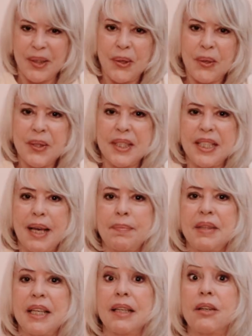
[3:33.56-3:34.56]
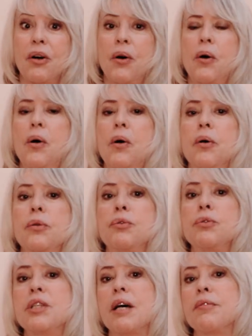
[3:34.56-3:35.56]
Deuxième décan,
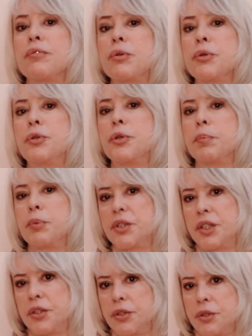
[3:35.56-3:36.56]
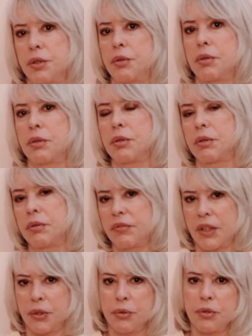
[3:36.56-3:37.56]
nous avons une opposition
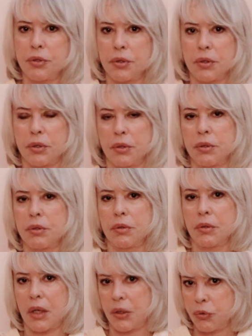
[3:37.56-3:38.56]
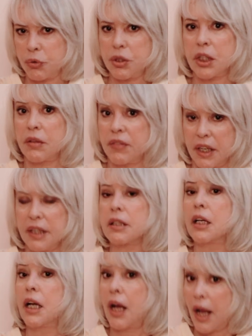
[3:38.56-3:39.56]
Vénus-Uranus qui va être
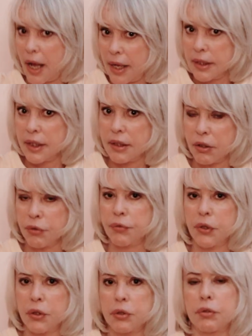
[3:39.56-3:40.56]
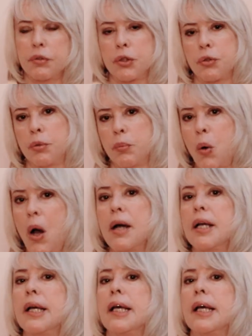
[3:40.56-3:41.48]
un des temps forts de votre mois